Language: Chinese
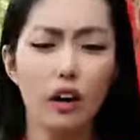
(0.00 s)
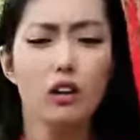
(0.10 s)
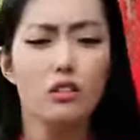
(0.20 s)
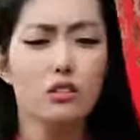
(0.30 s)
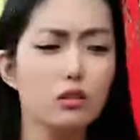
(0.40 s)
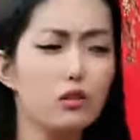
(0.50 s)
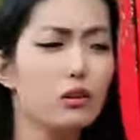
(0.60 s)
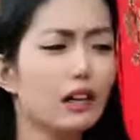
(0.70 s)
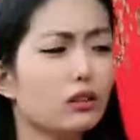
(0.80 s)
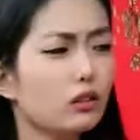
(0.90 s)
呀，这说
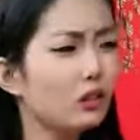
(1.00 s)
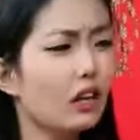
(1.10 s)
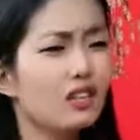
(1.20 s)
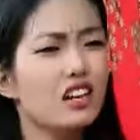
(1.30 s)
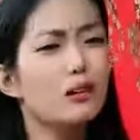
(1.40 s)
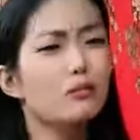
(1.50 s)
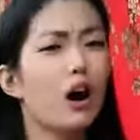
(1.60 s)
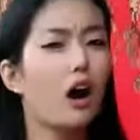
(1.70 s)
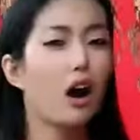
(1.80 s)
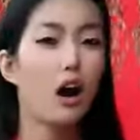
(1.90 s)
话都有点站不
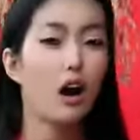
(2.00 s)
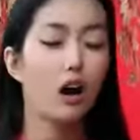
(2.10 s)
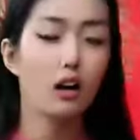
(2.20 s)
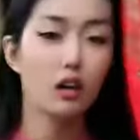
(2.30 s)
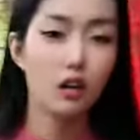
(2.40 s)
好。哦，说